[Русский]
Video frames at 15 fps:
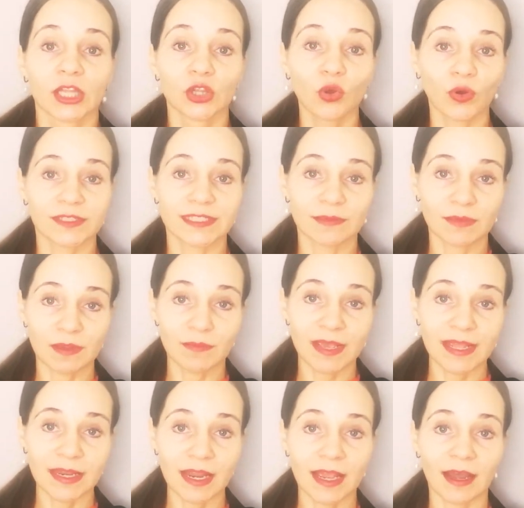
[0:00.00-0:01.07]
Но, тем не
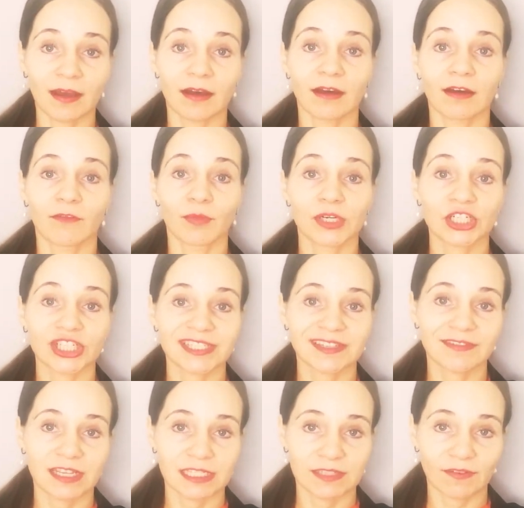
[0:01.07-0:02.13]
менее, э, в
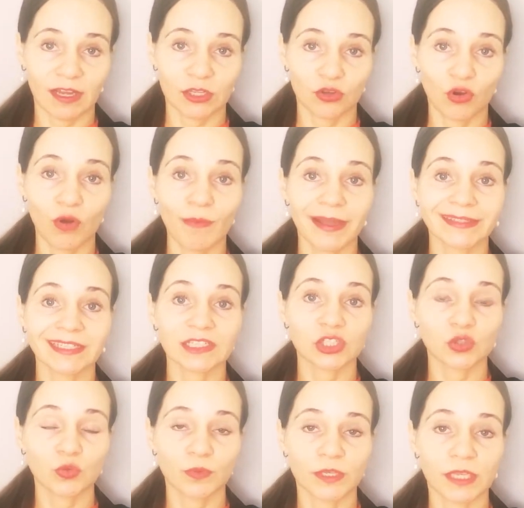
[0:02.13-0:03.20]
большинстве своем это
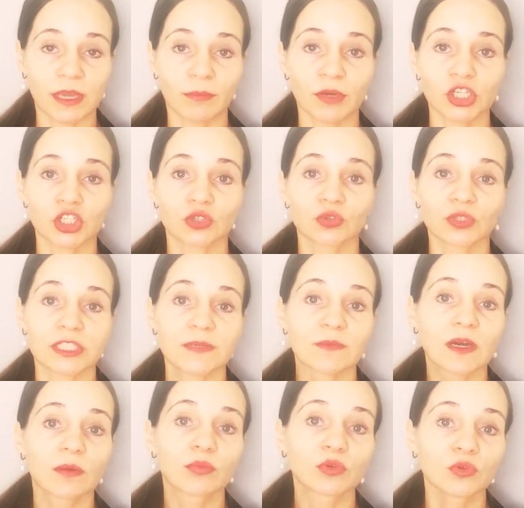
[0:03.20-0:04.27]
сумки. Мы еще
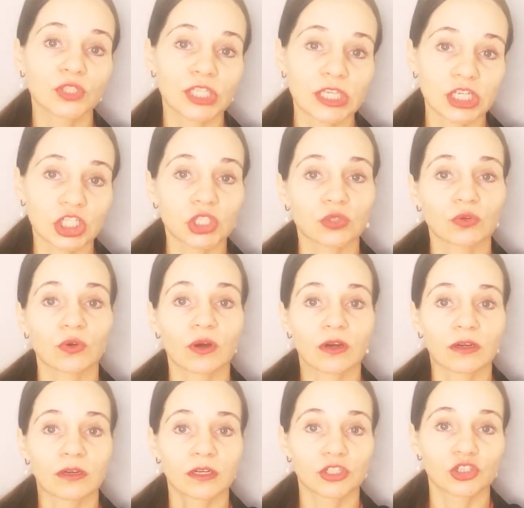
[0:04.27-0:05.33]
носим каблуки, что
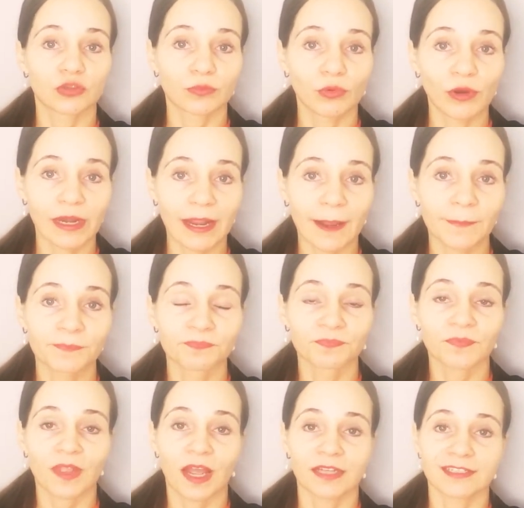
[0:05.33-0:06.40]
э, еще более
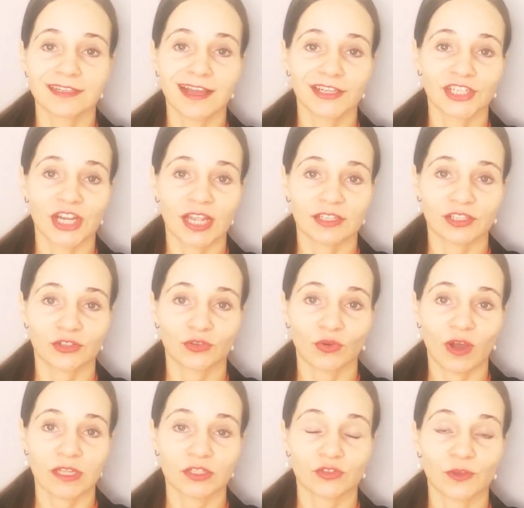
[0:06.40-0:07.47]
отягощает
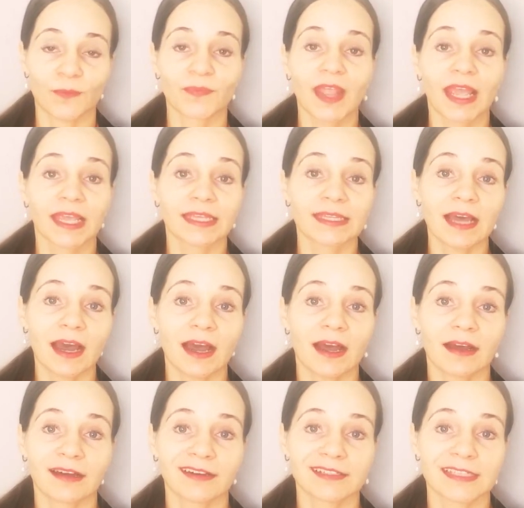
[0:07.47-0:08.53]
ситуацию. И
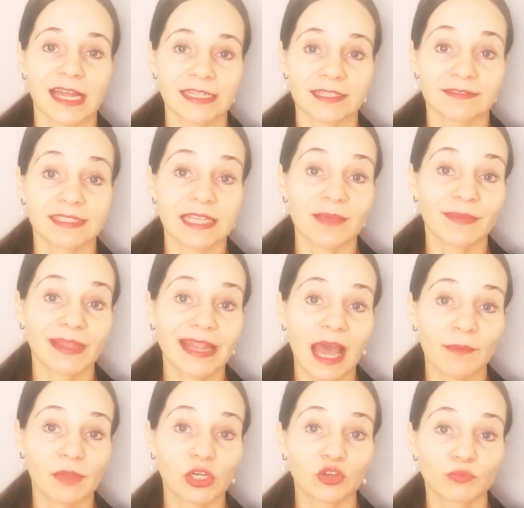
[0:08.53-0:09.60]
да, э, кстати, всеми
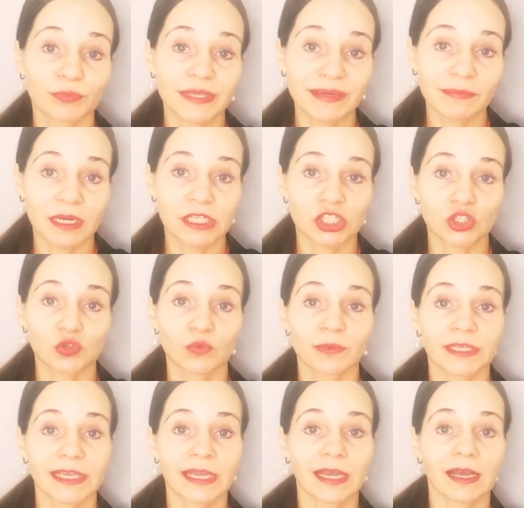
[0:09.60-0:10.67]
нами любимые
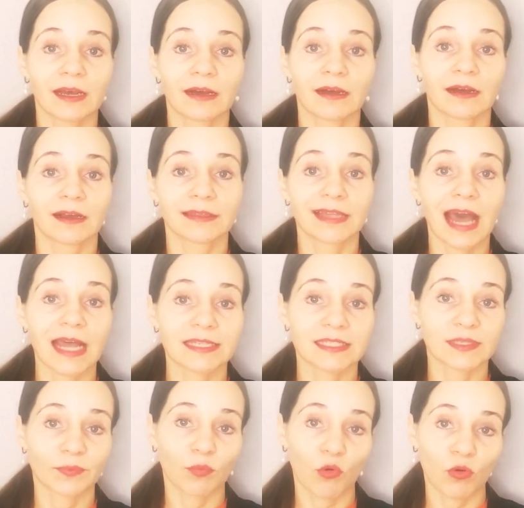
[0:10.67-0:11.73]
сумки э, на
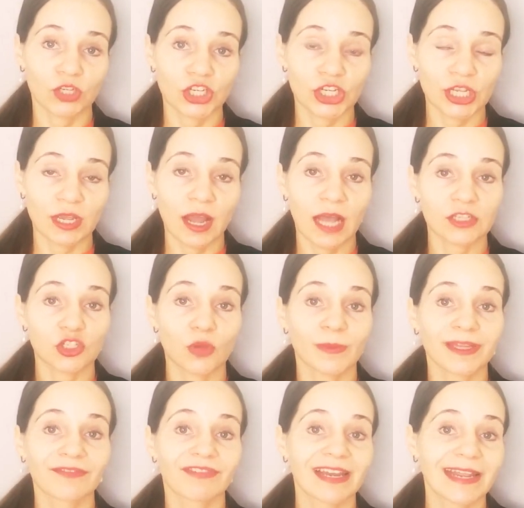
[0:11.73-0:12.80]
цепочке,
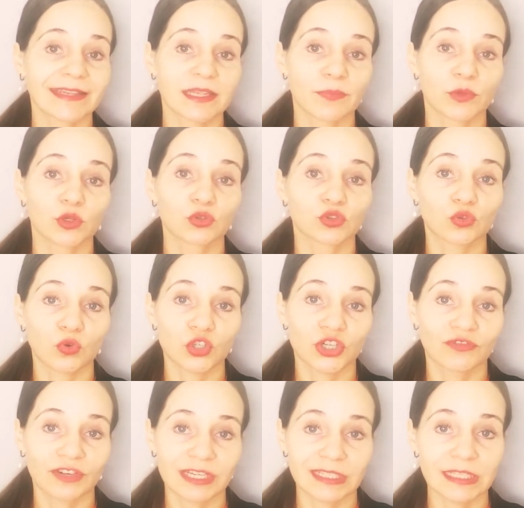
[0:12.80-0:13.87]
особенно в летний период, тоже
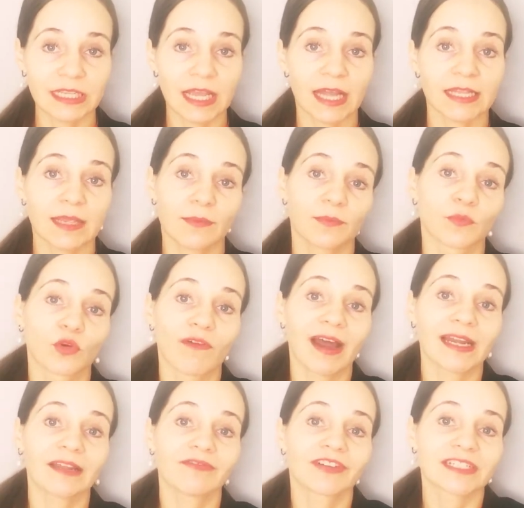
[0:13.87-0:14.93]
вредны. Они
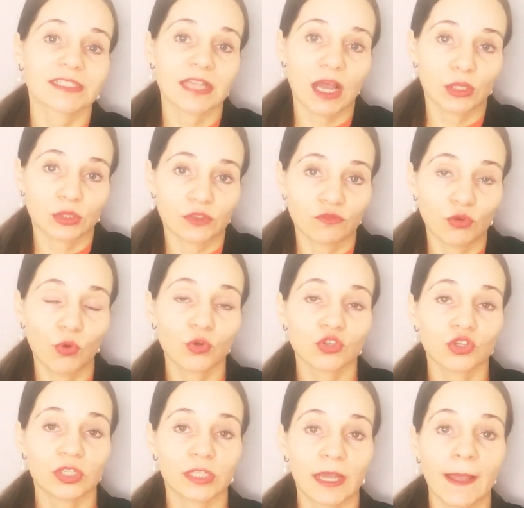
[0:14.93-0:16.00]
буквально врезаются в
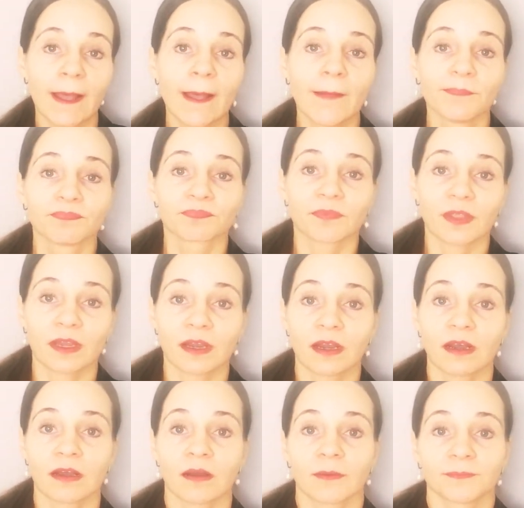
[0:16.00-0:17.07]
кожу. Это
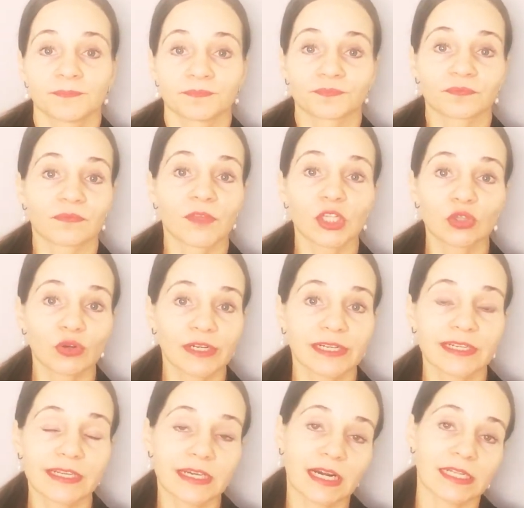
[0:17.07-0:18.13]
э, не только
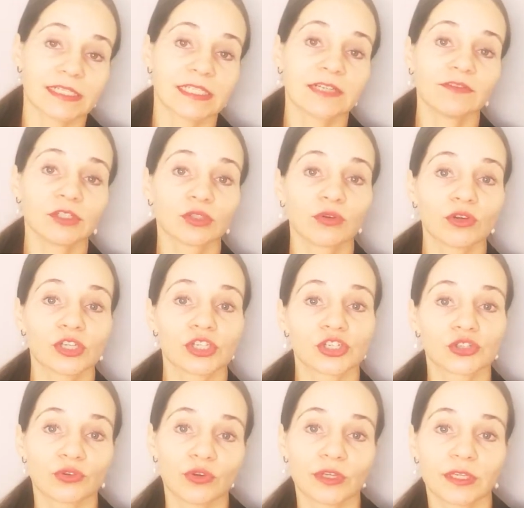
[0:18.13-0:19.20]
некрасиво, но
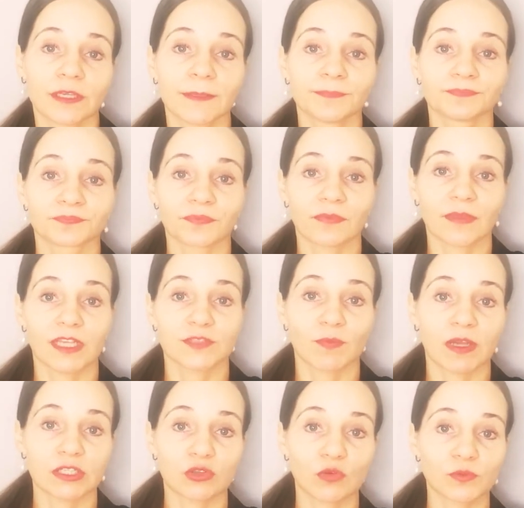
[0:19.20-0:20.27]
еще и э,
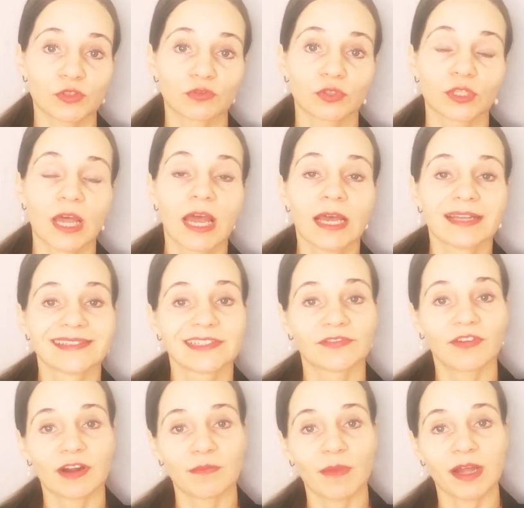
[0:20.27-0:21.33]
способствует
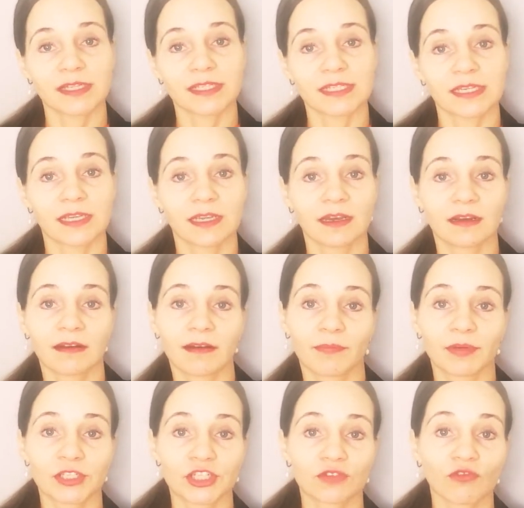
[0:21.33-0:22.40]
деформации э,
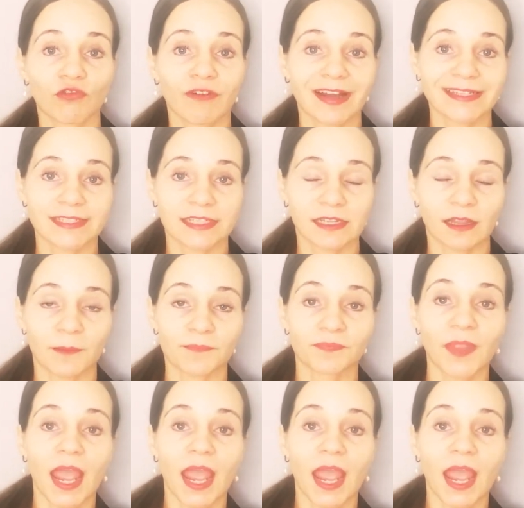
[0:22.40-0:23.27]
плечевого отдела.